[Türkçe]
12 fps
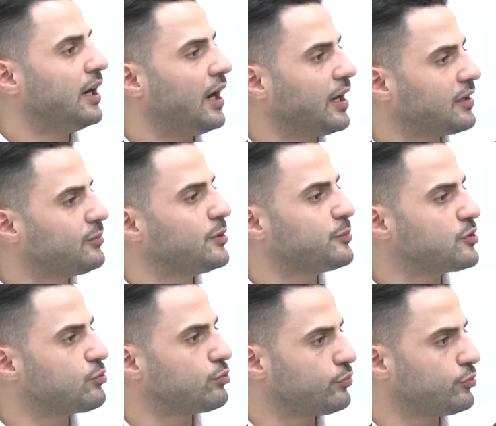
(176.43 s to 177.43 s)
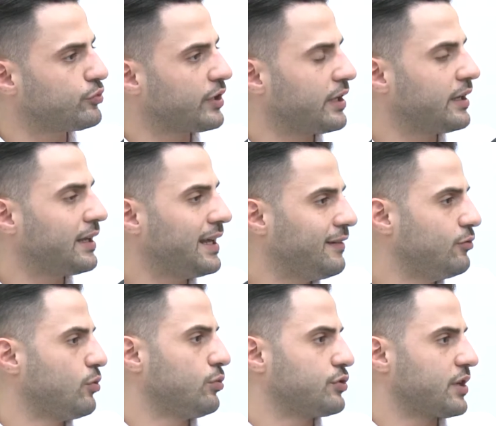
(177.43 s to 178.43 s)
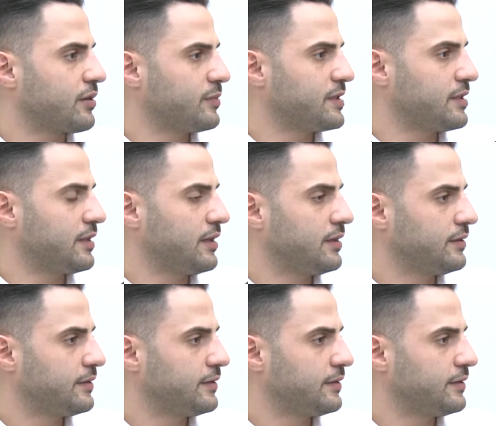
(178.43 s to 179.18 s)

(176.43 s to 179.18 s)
Ayrılmamız durumunda ev ne olacak mesela?